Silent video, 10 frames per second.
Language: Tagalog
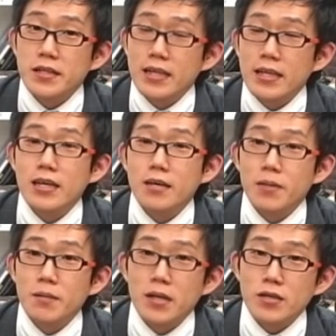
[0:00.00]
talaga
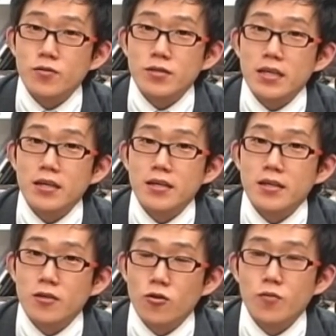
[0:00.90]
papasok sa
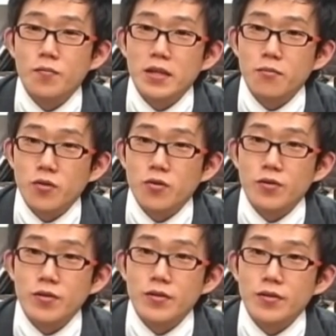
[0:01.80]
loob ng buhok.